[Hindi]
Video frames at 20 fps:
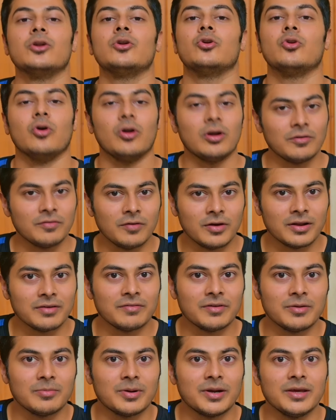नॉट फॉर
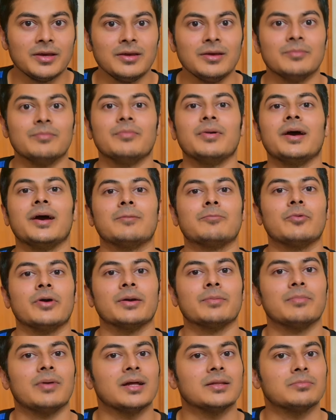एवरीबडी मैं आपको
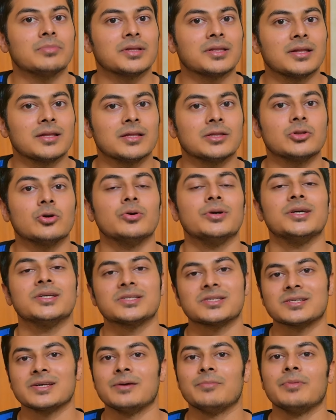एक बात बता देता हूँ
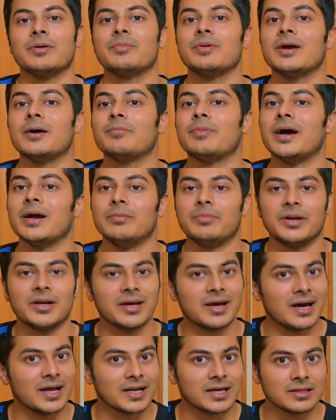इस टाइम में भी आप हाइब्रिड
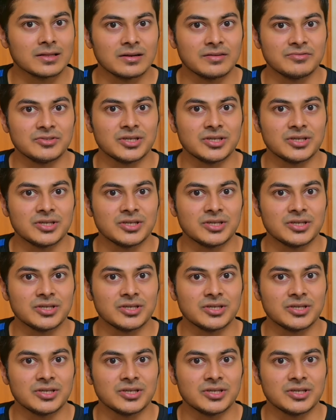कार की तरफ